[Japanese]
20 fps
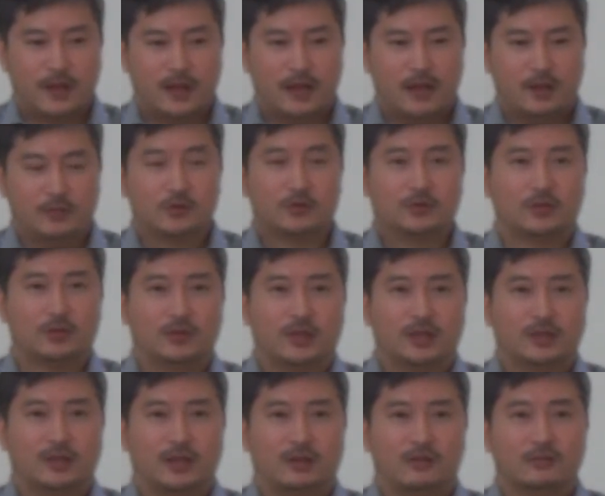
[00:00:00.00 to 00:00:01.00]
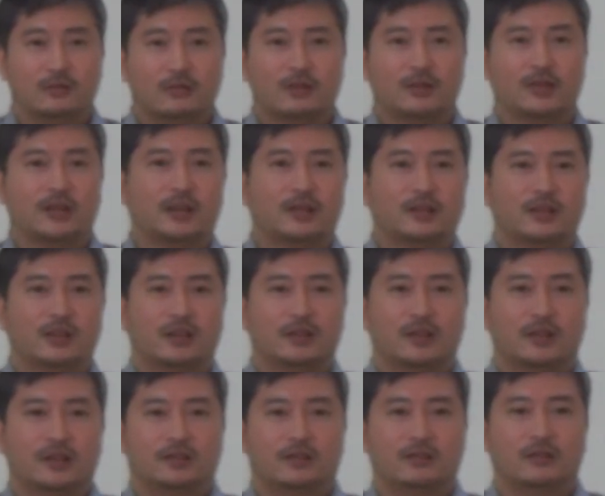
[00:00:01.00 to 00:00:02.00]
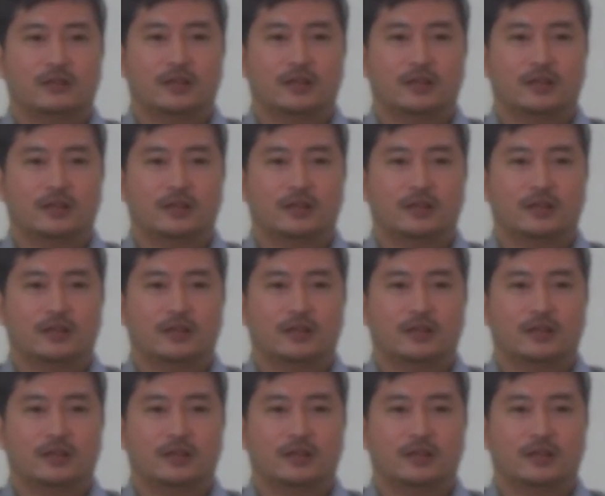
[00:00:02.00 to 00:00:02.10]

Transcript: もしそうだったら本当悲劇的ですよ